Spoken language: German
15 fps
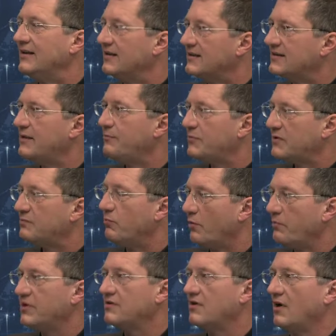Es gibt
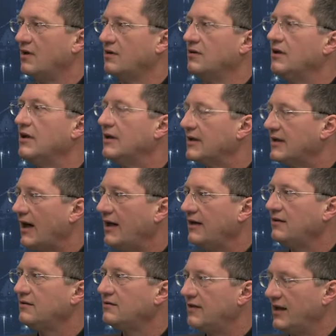momentan
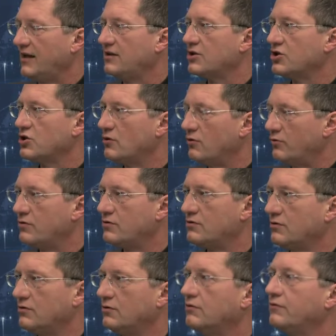keine technischen
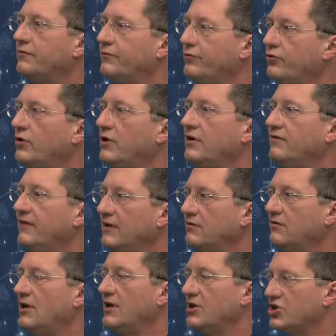Lösungen für
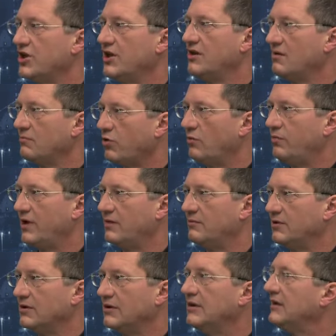eventuell entstehenden
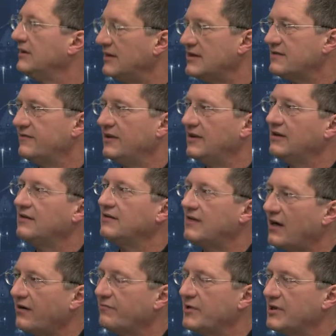Probleme. Deswegen
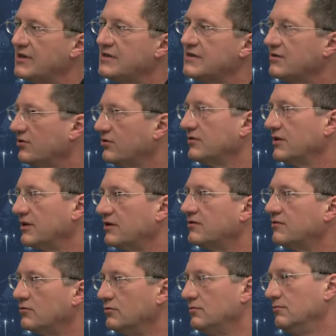darf man das dort
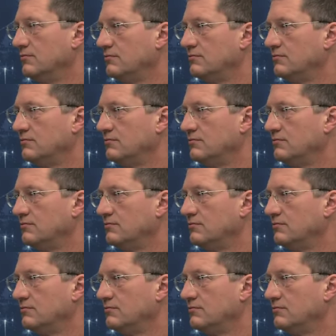nicht tun.